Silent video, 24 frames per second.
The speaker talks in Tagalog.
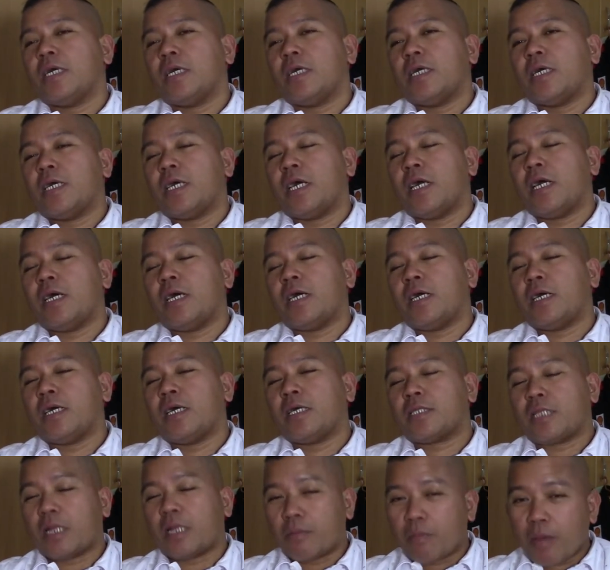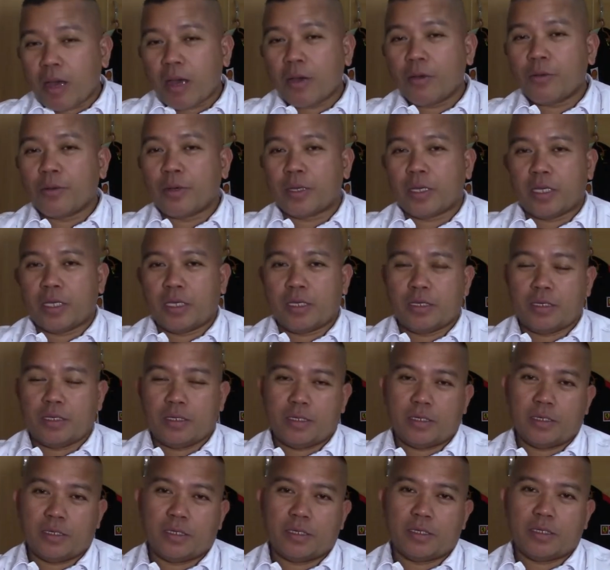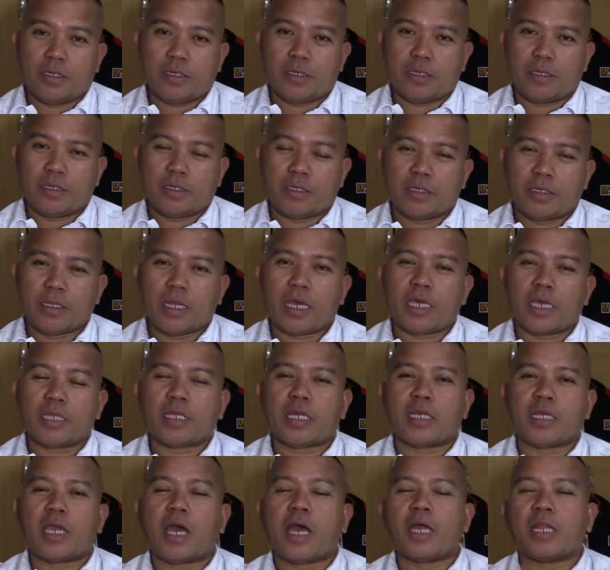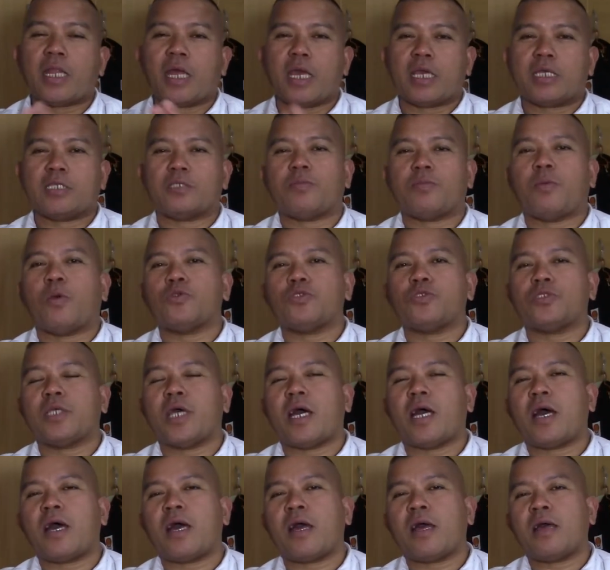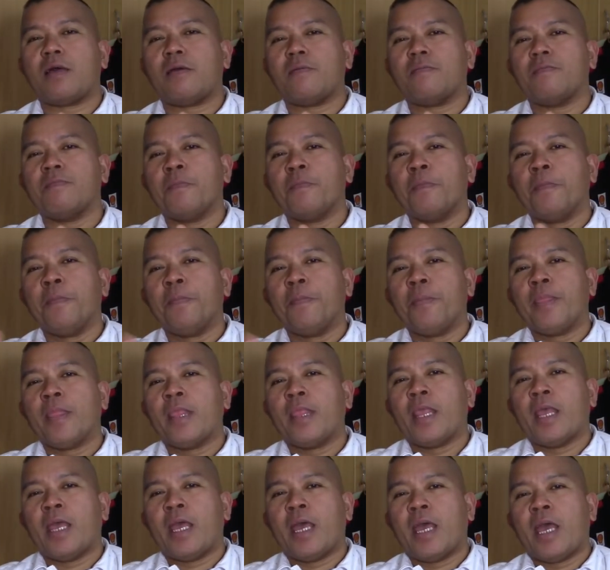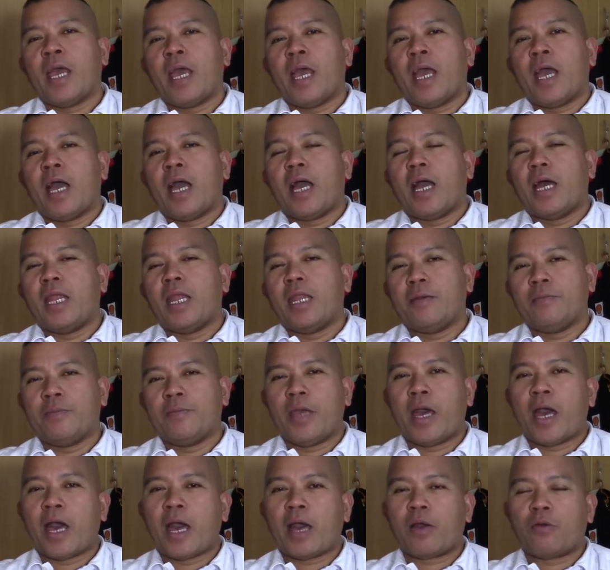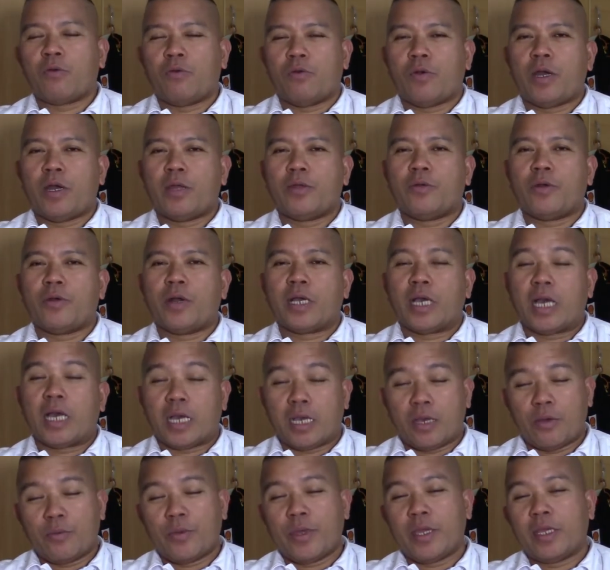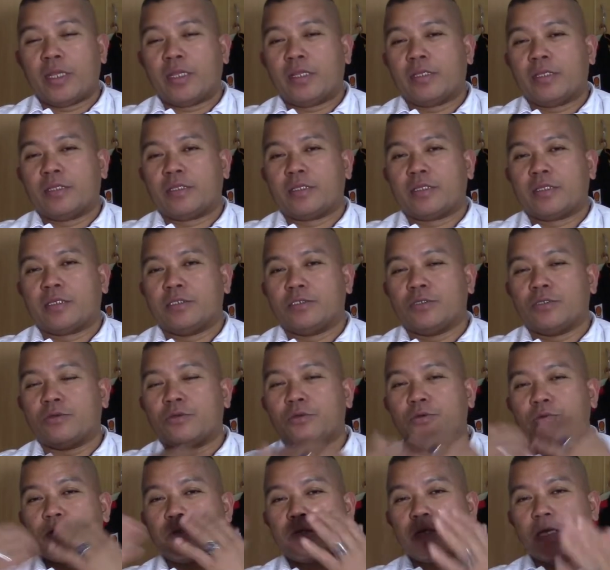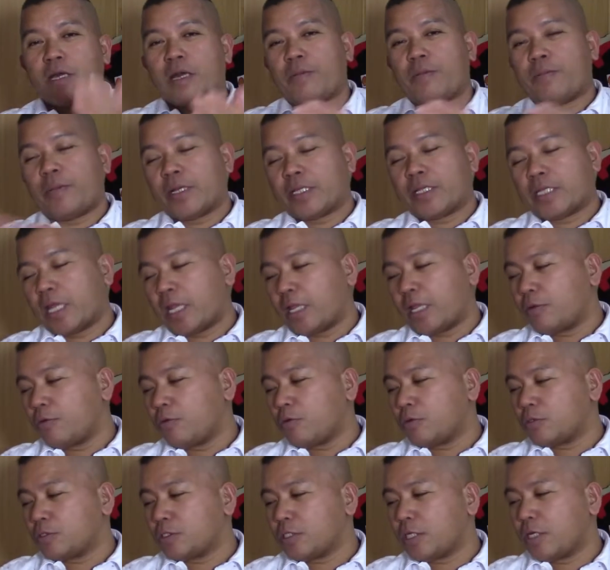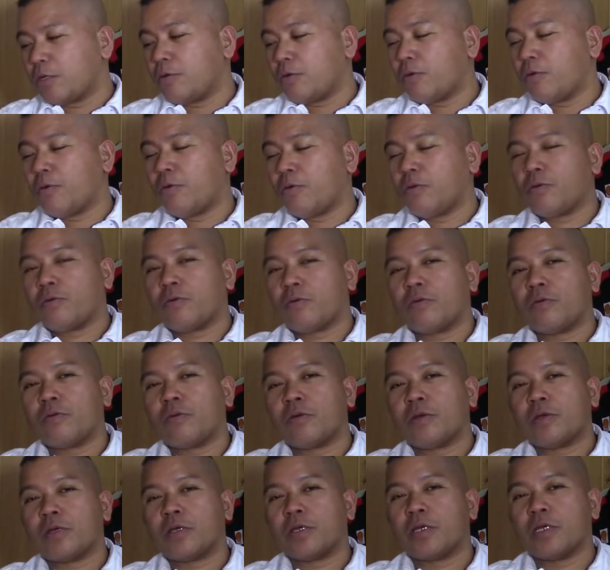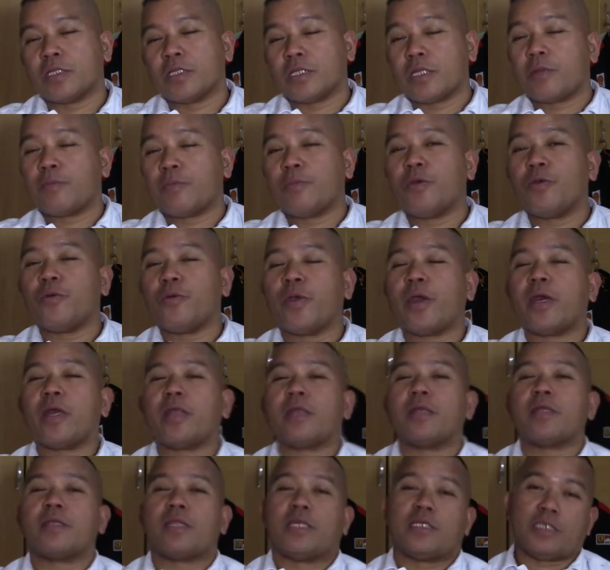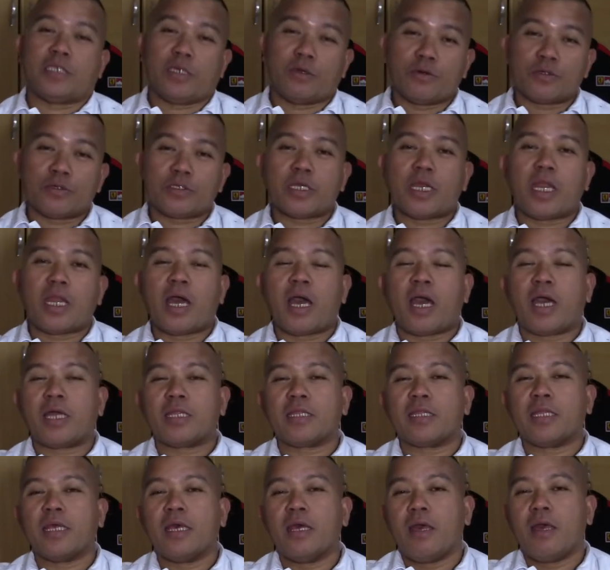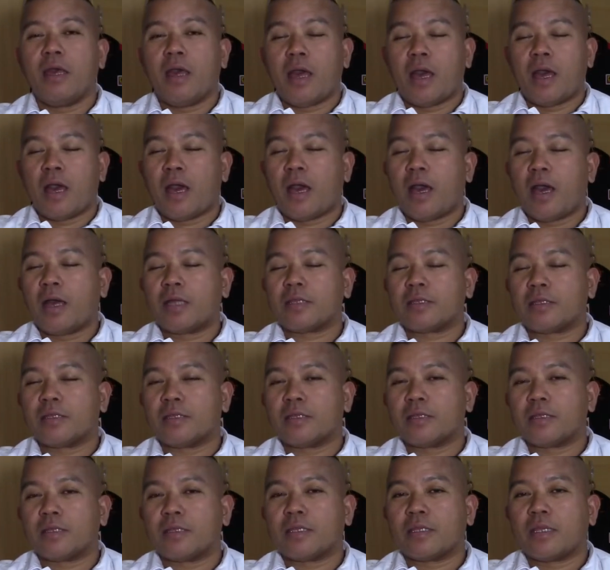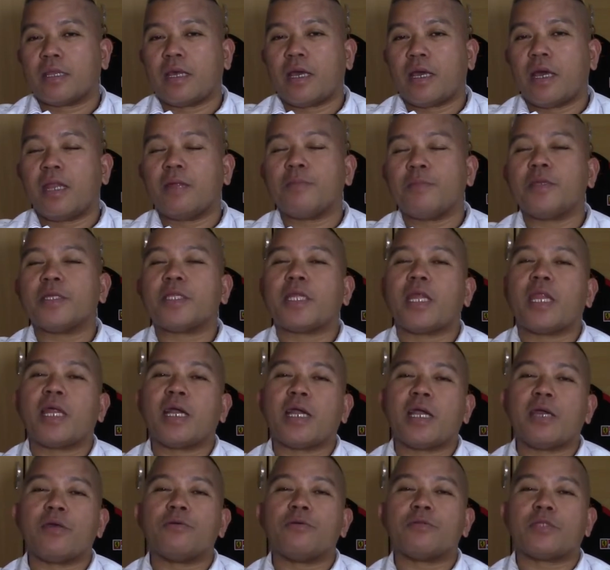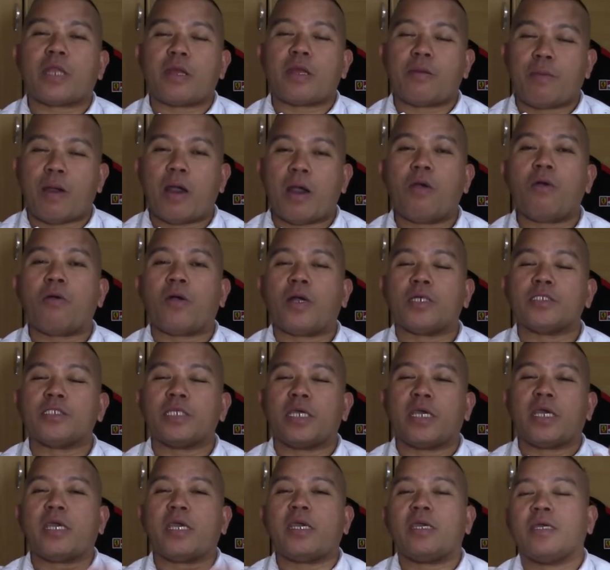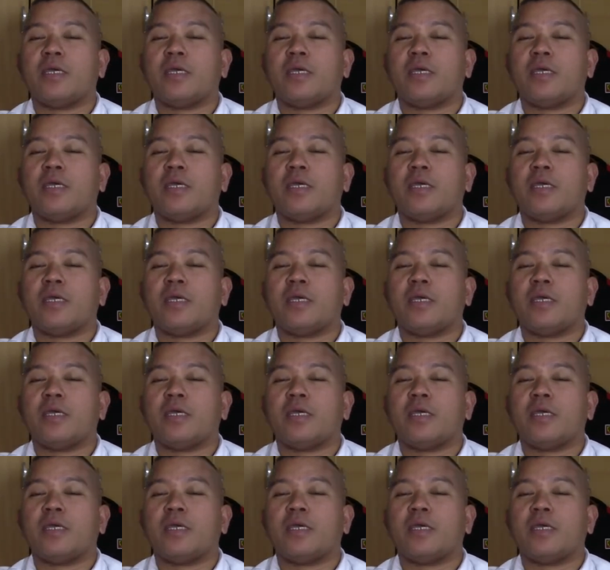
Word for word: uh, trabaho eh. Nakita niya, na-expose siya. Alam niya kung ano ang gagawin. So, nung pag tinanong siya nung interviewer, nasagot niya lahat. At alam niya talaga yung trabaho kasi